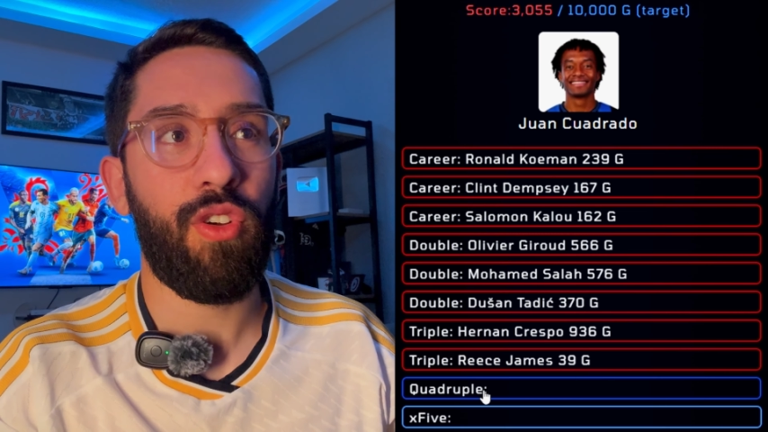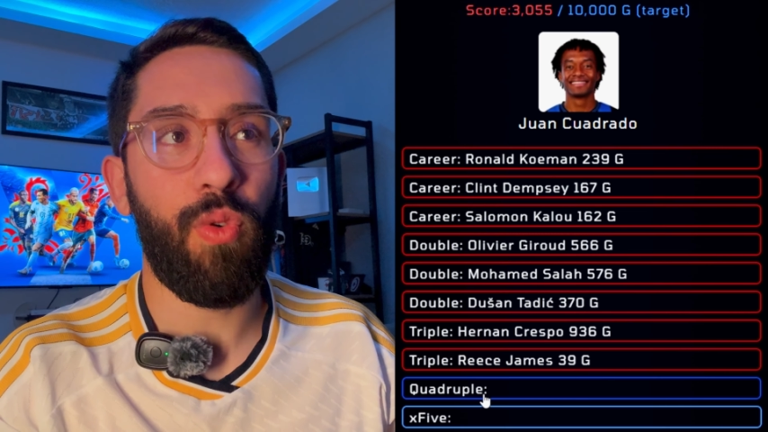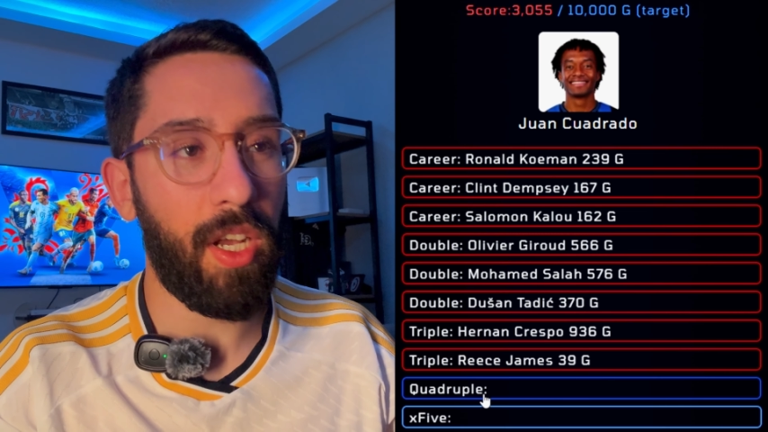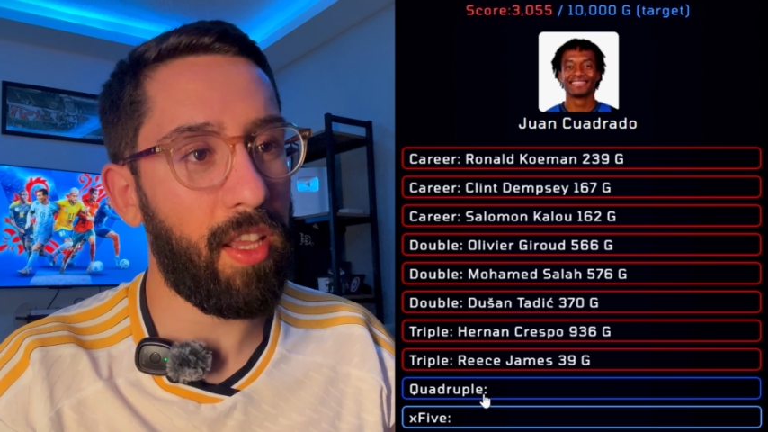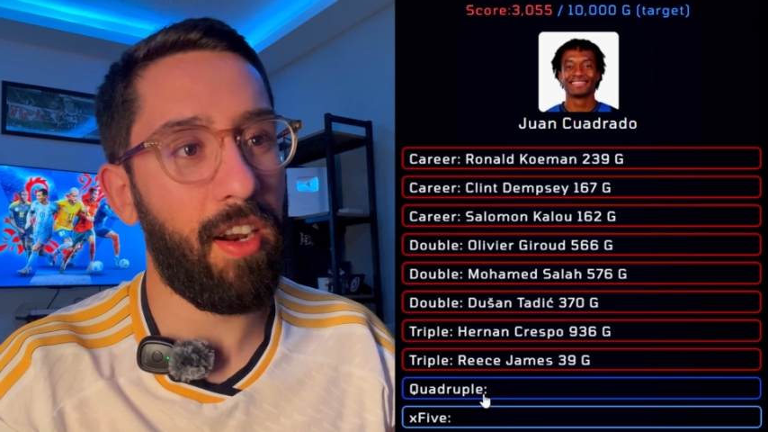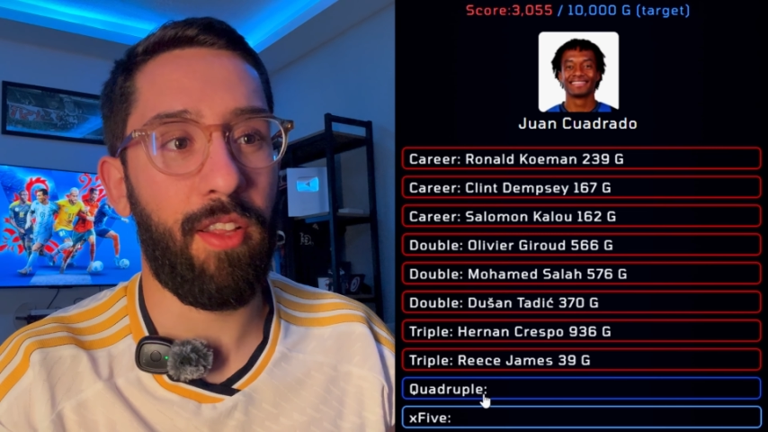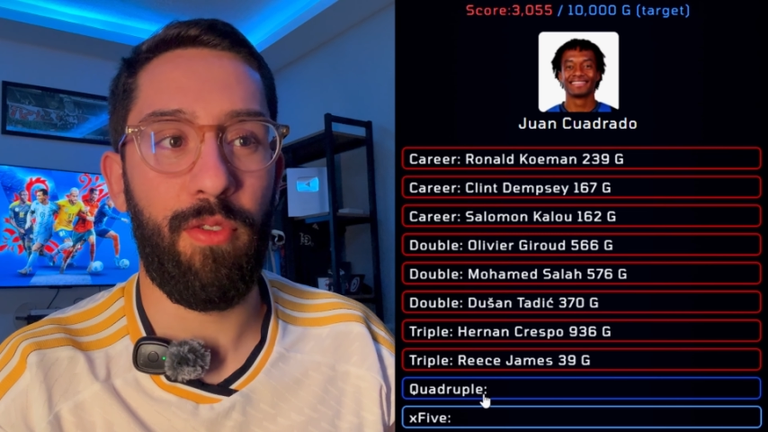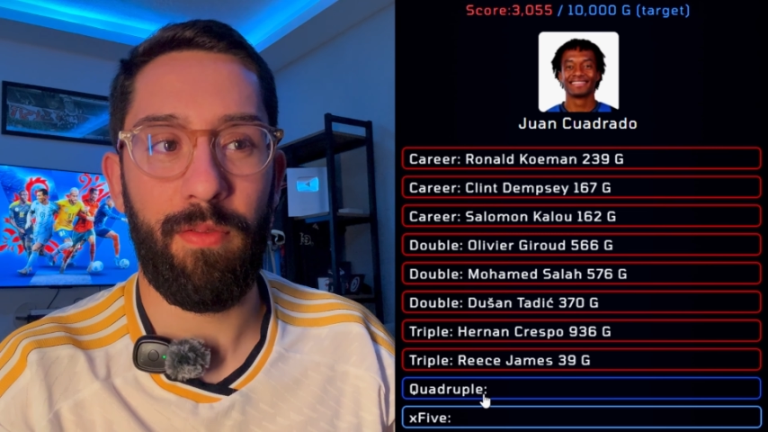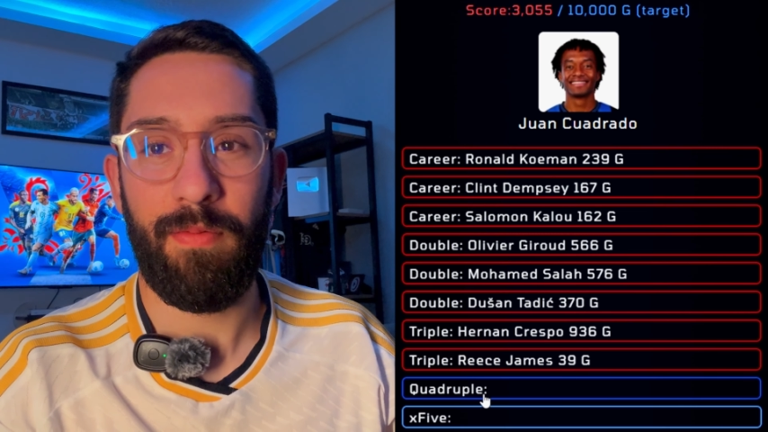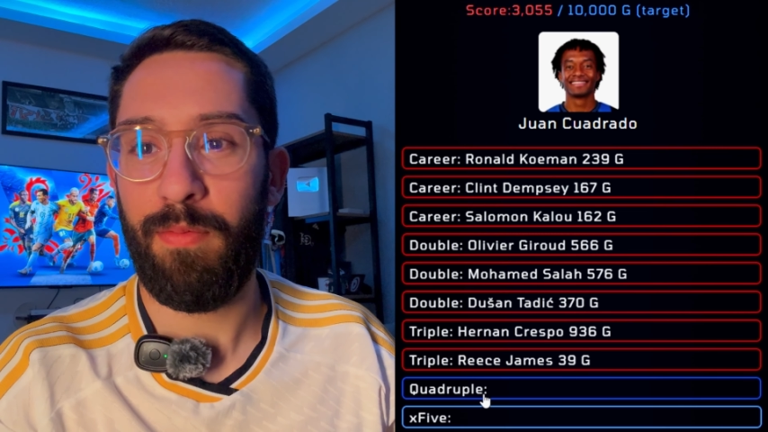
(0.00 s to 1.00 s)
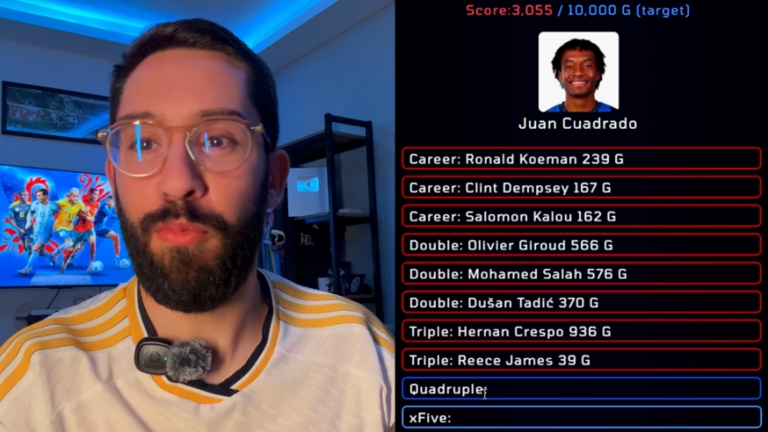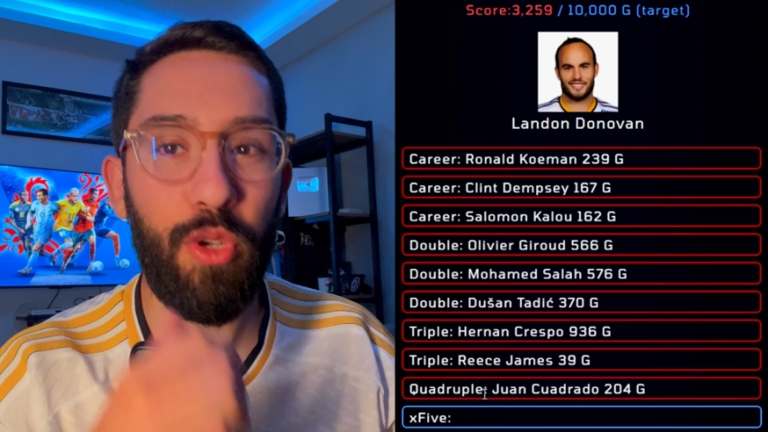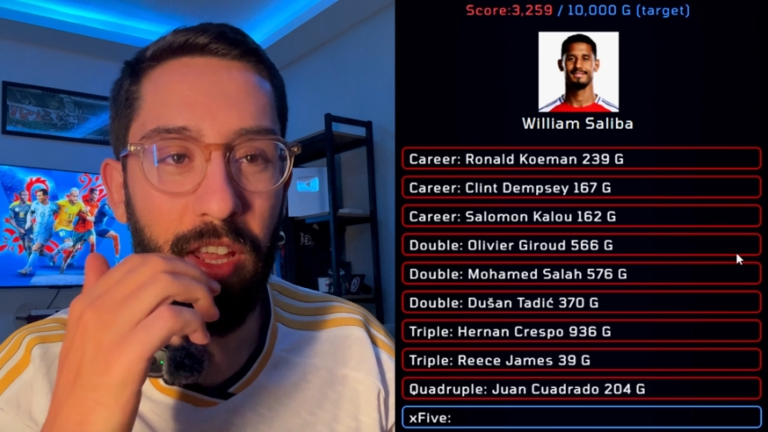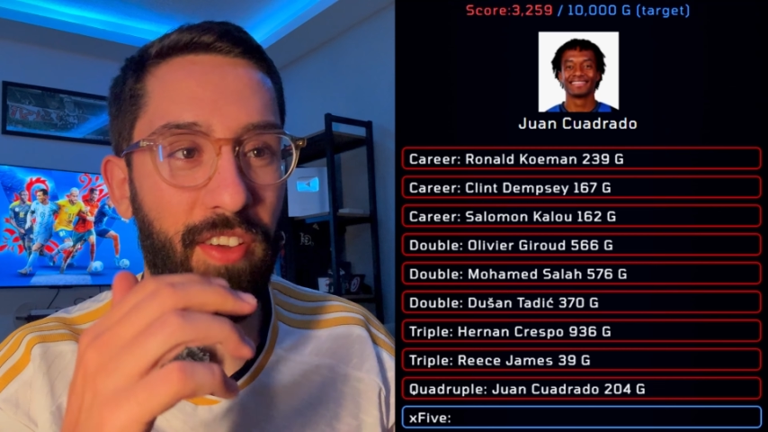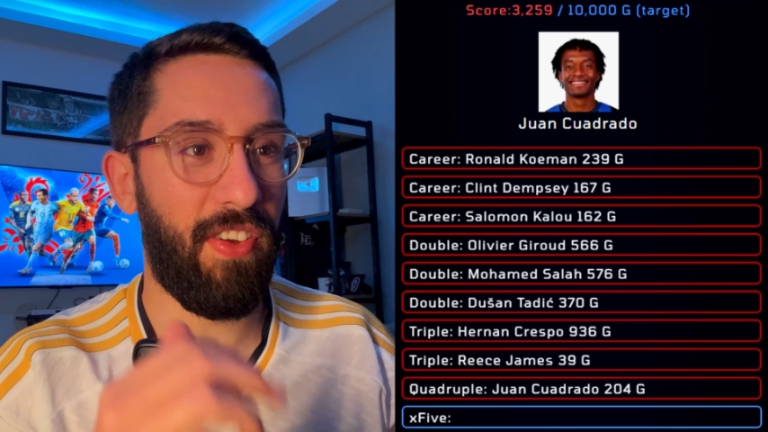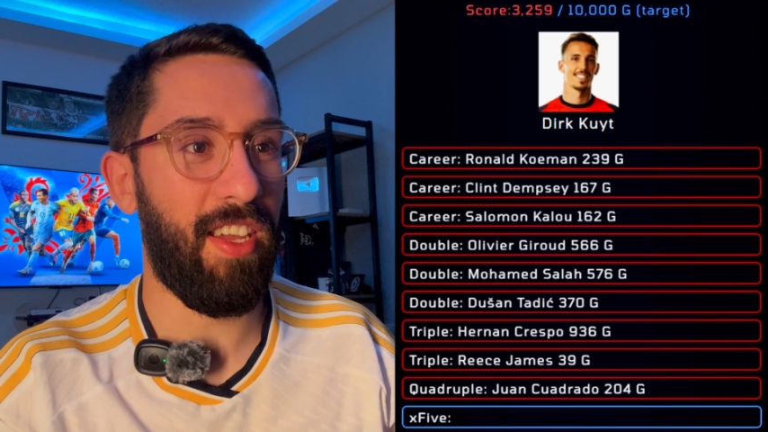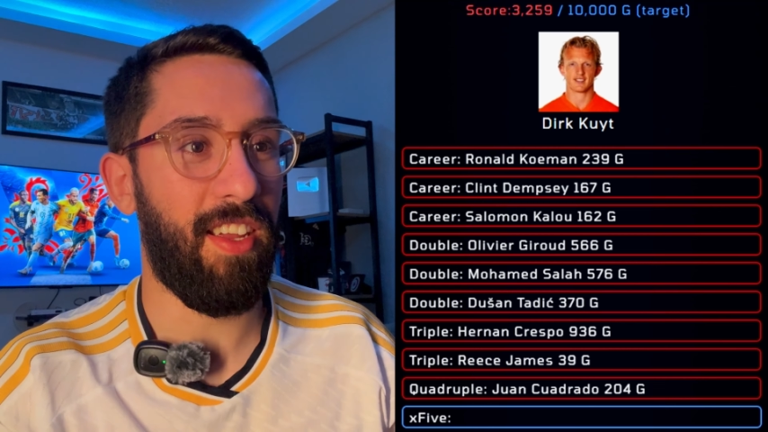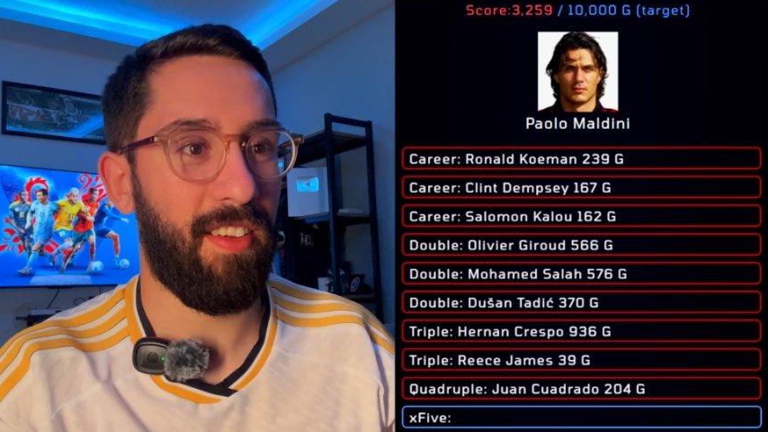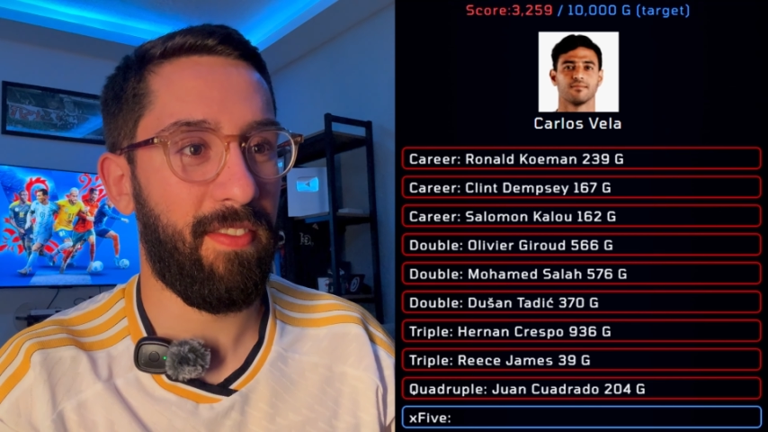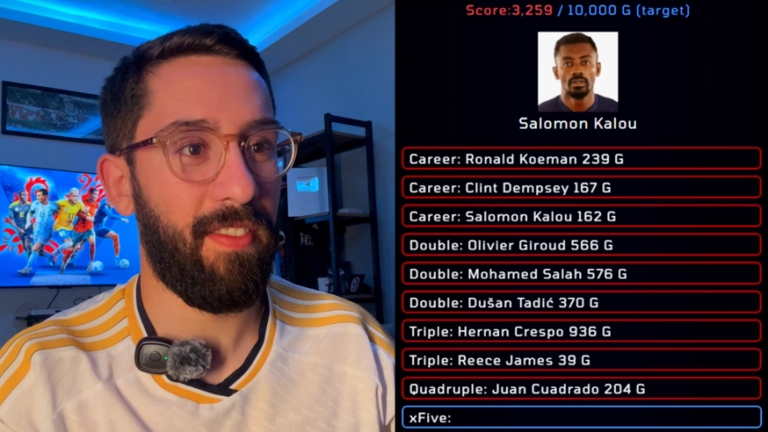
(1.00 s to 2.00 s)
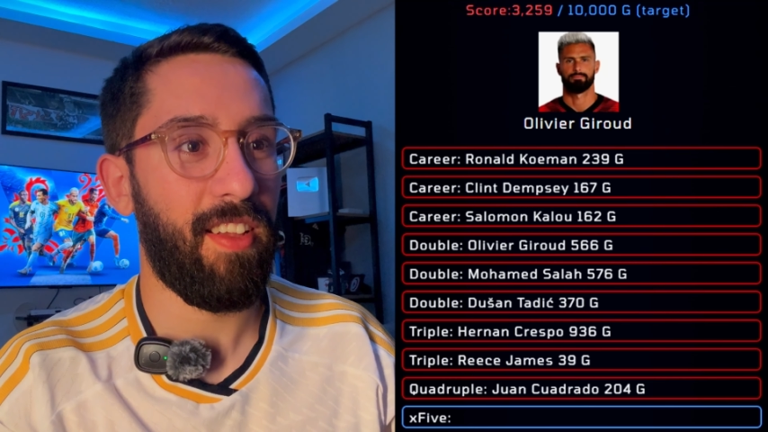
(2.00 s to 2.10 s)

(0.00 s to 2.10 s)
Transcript: كوادرادو مدافعين